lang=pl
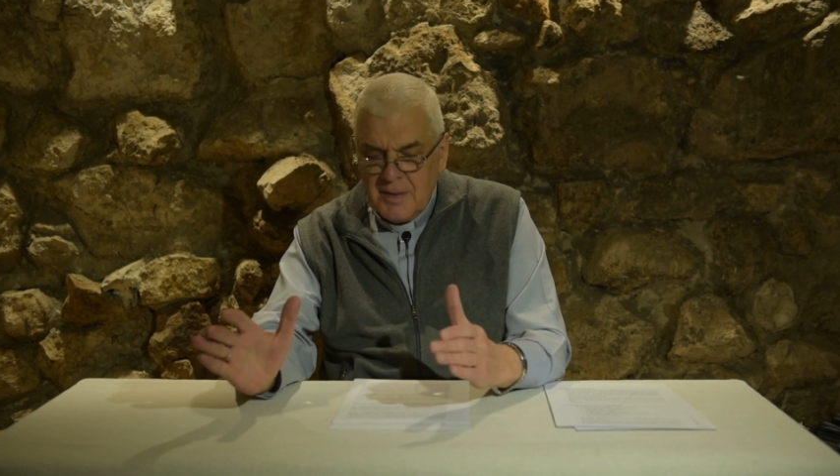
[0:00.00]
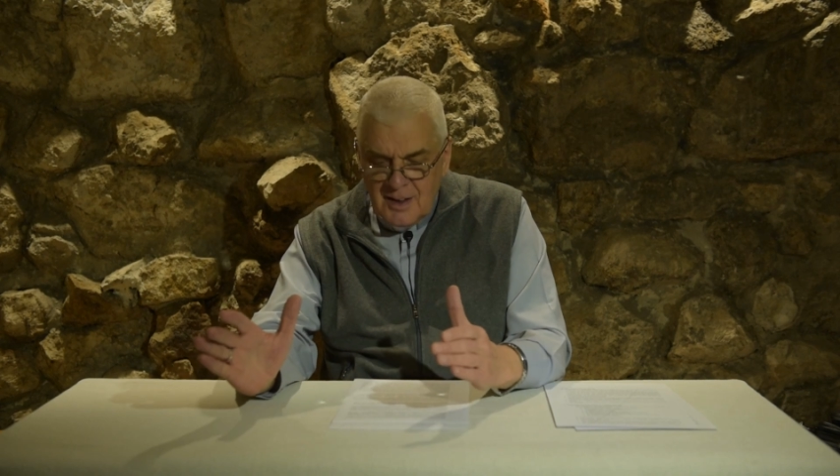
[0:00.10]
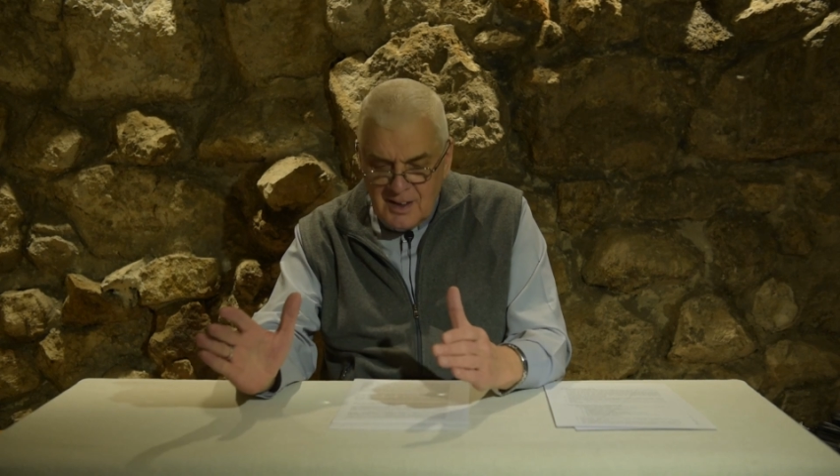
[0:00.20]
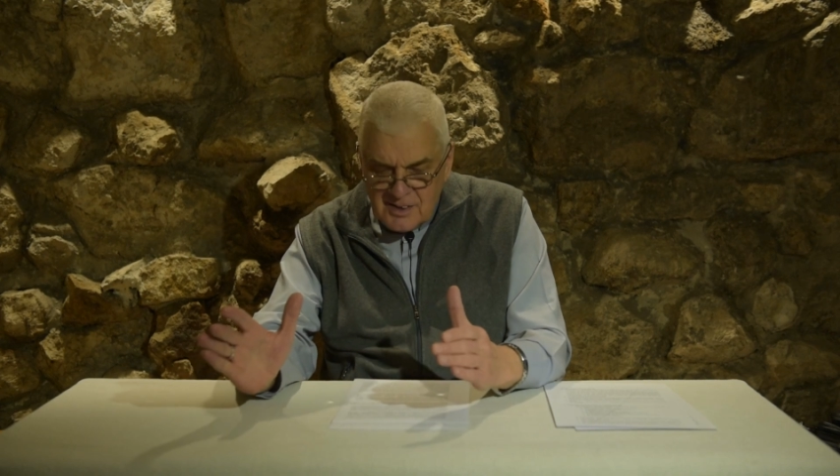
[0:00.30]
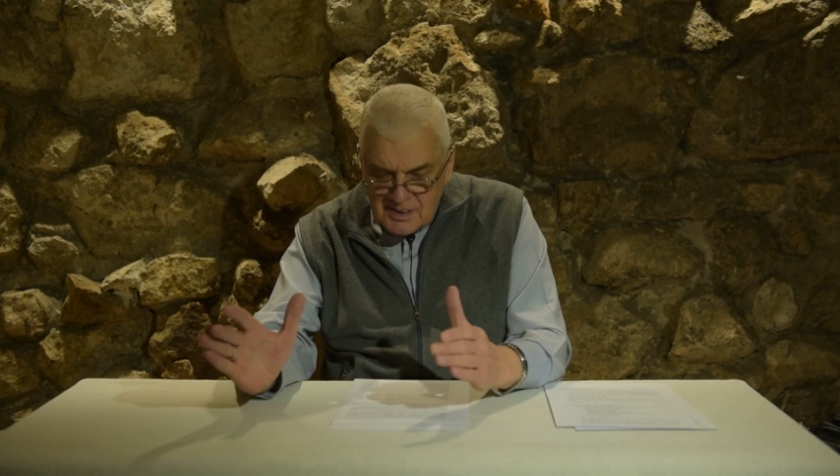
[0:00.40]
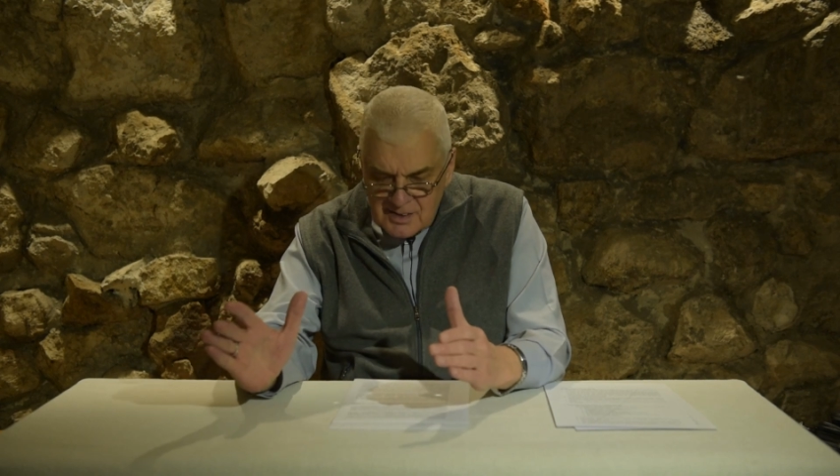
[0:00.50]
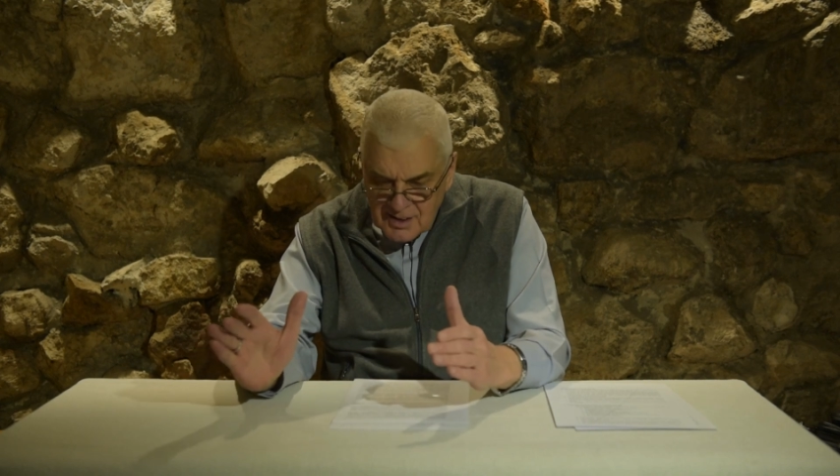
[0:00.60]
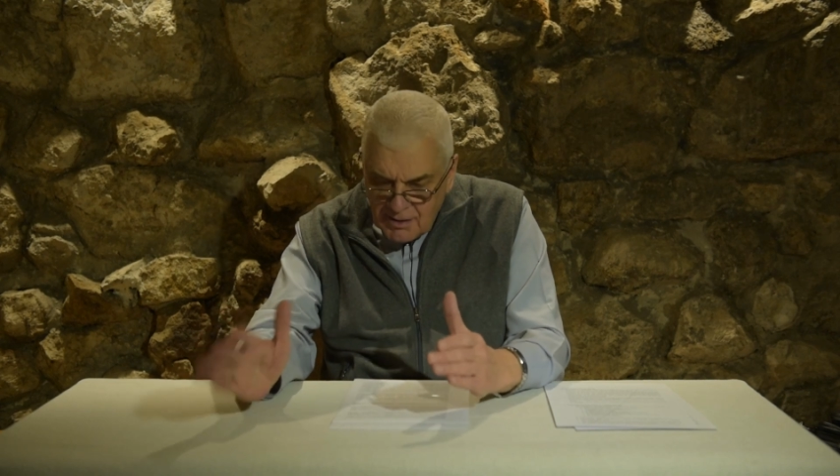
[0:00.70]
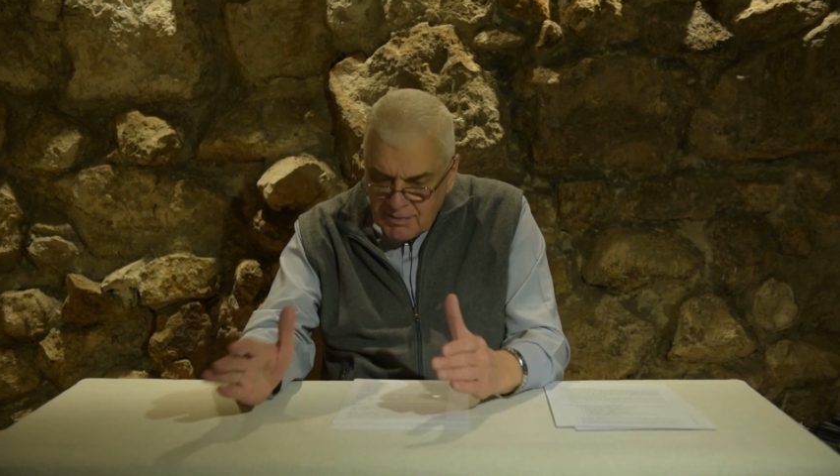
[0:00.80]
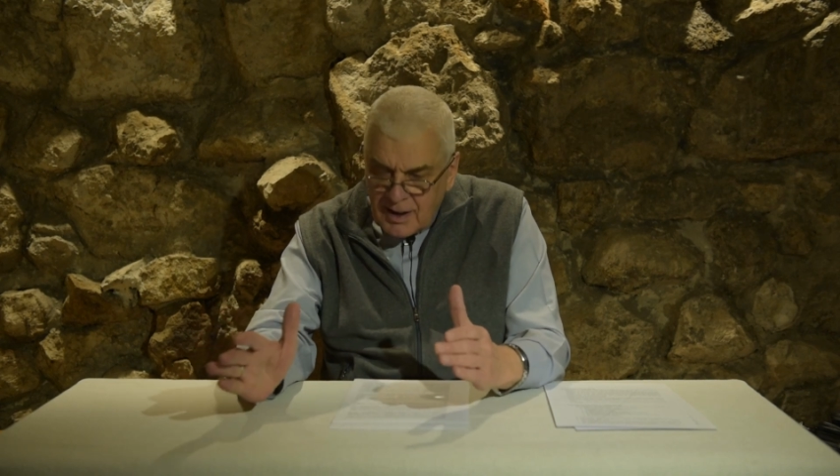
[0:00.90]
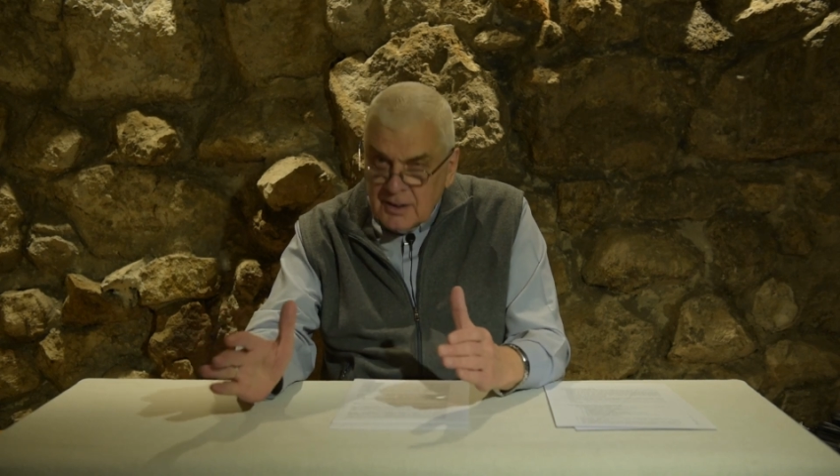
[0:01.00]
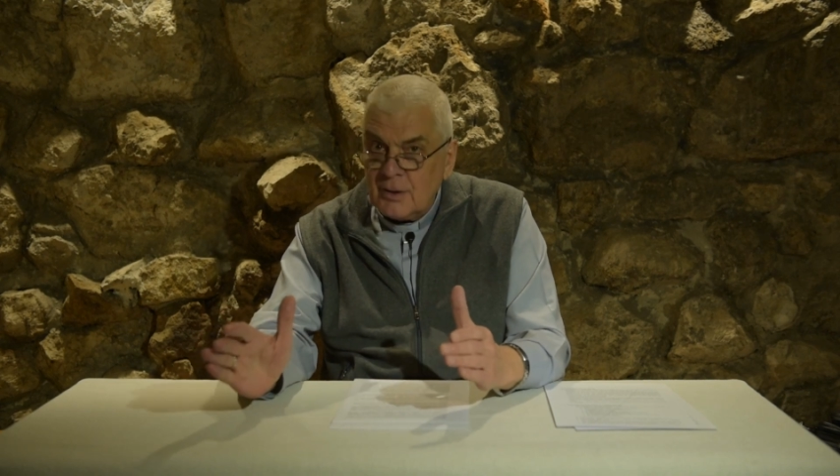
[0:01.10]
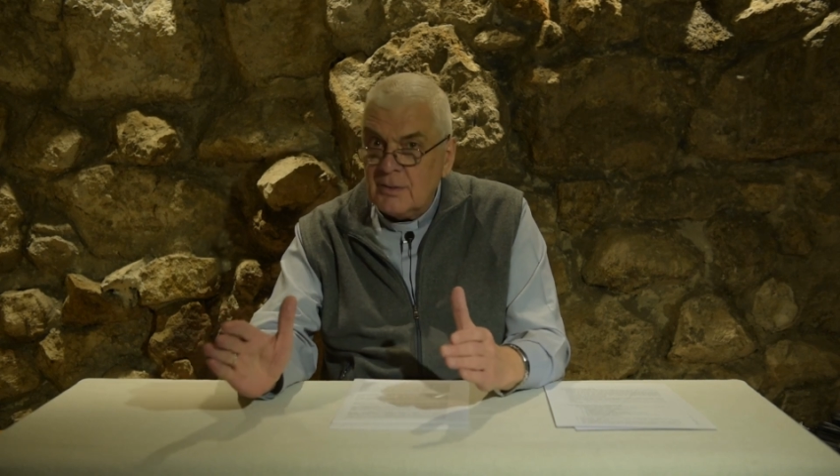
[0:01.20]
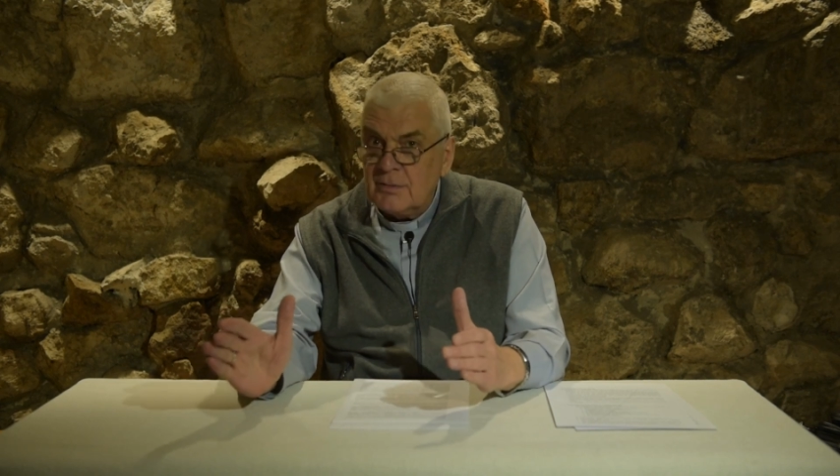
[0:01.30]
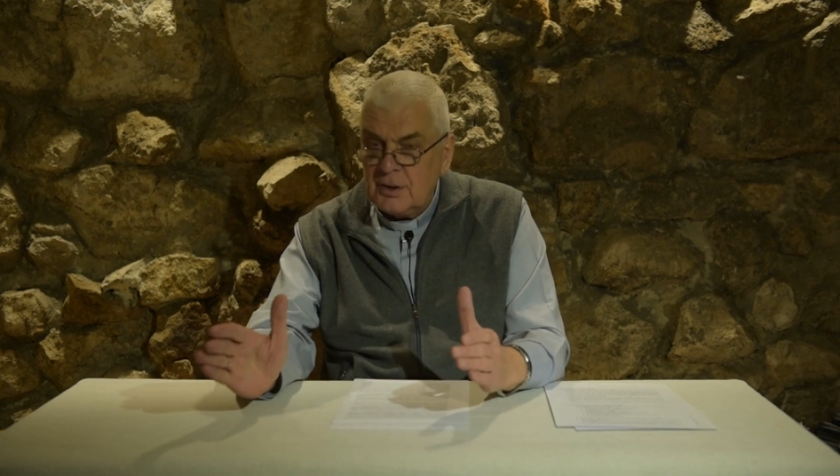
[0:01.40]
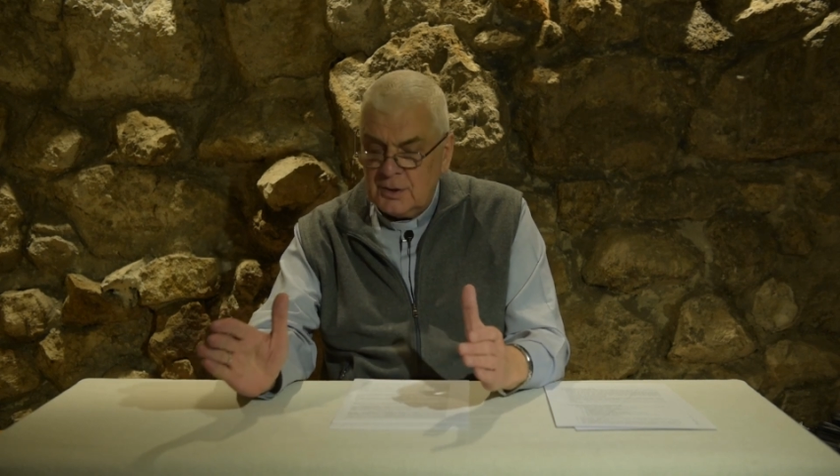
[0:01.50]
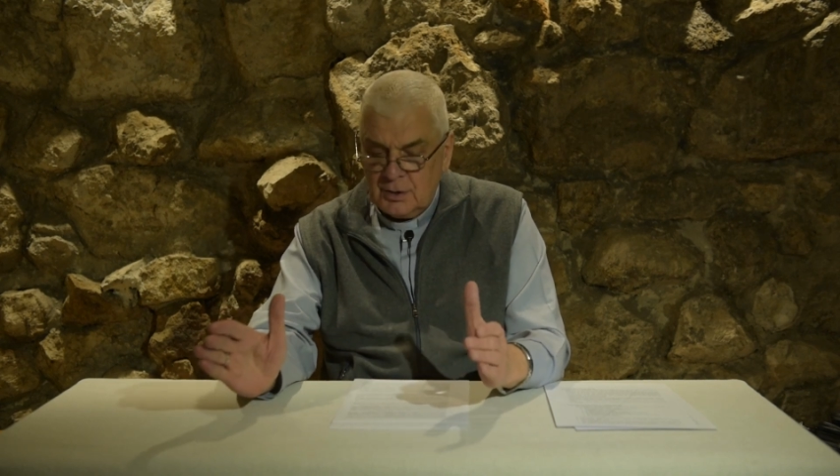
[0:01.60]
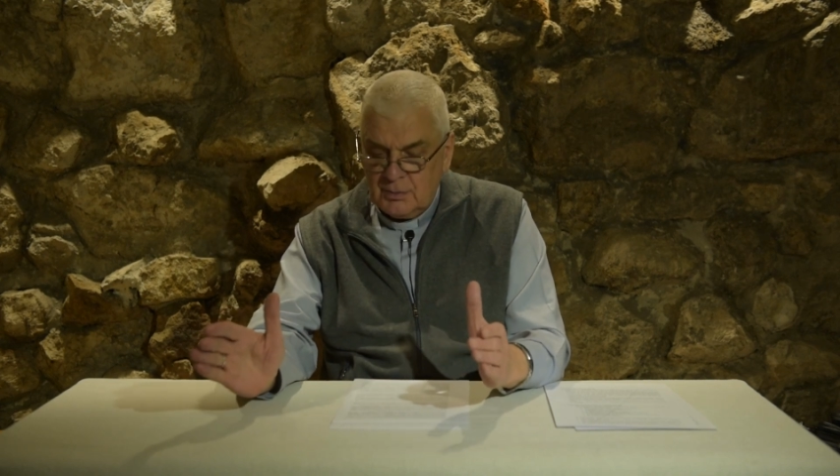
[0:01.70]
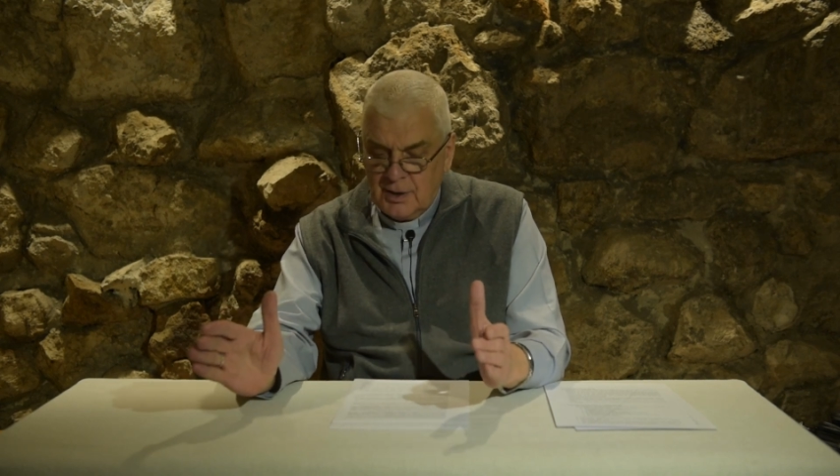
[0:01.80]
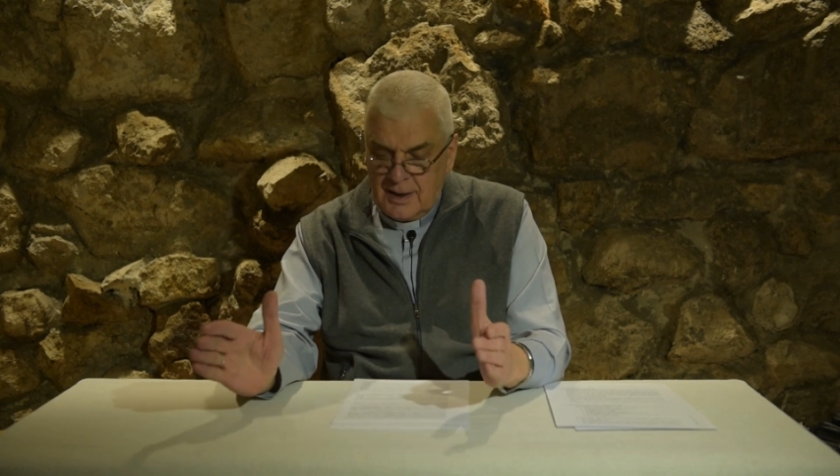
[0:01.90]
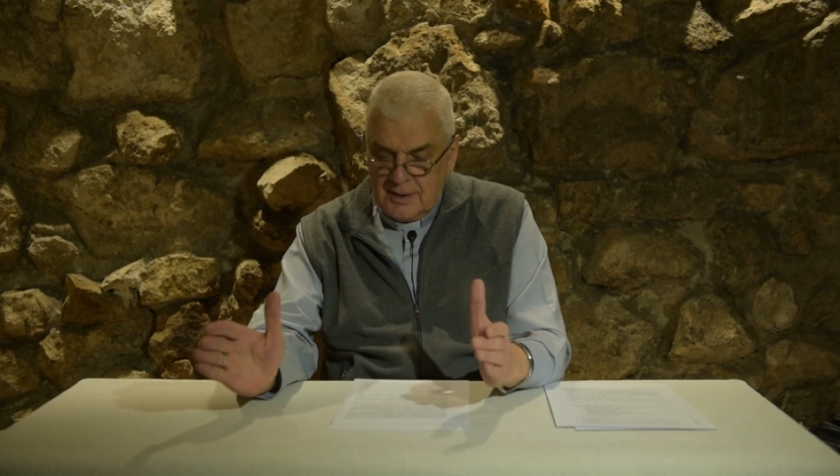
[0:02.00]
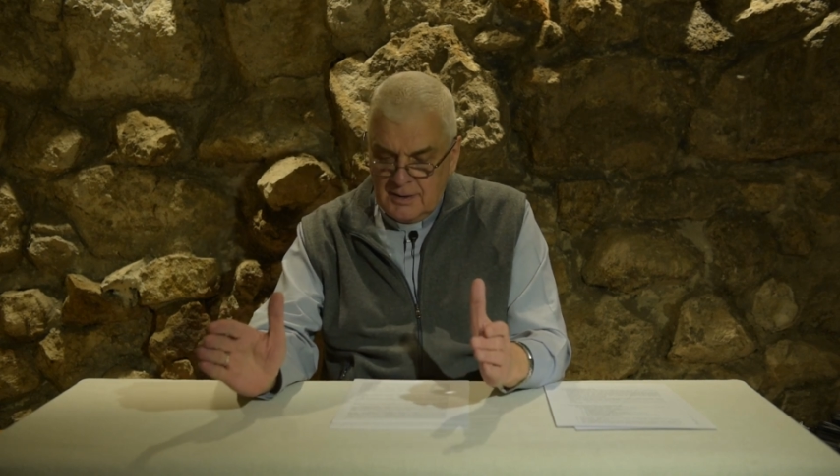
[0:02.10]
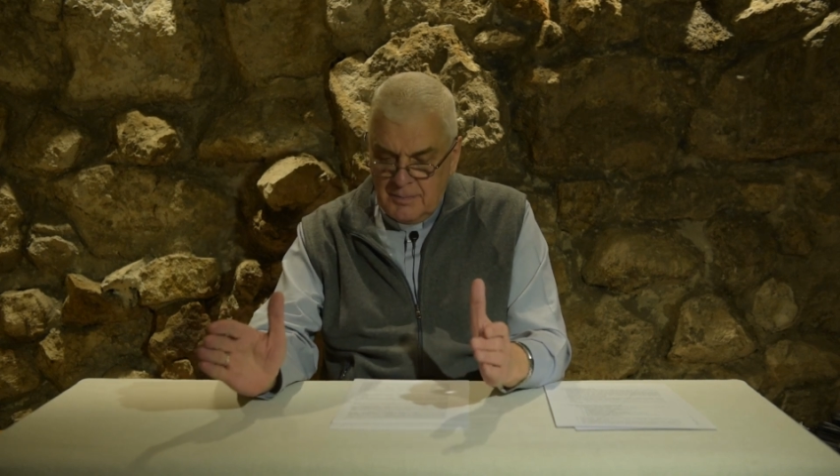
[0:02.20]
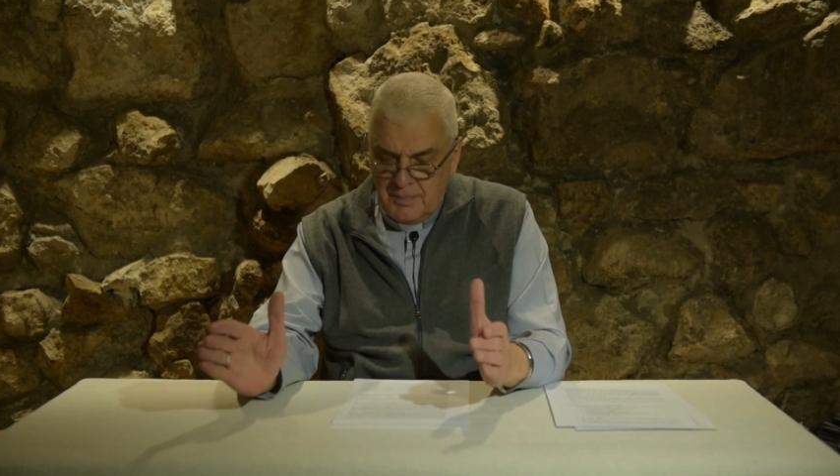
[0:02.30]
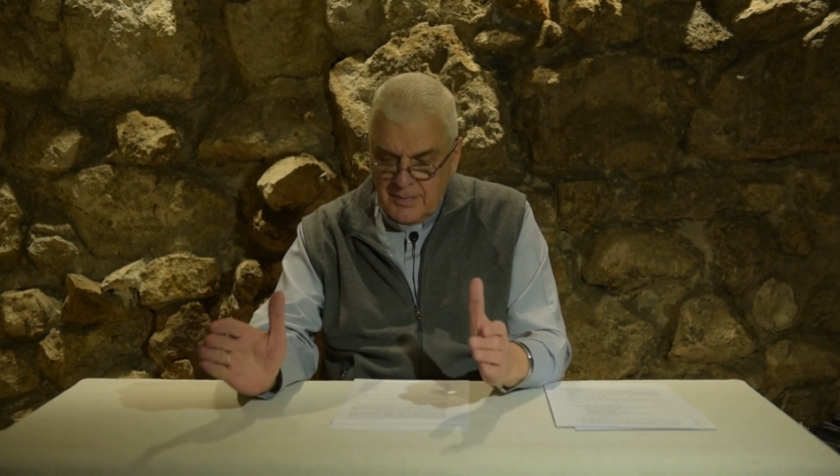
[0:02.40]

jest zawadą w życiu moralnym.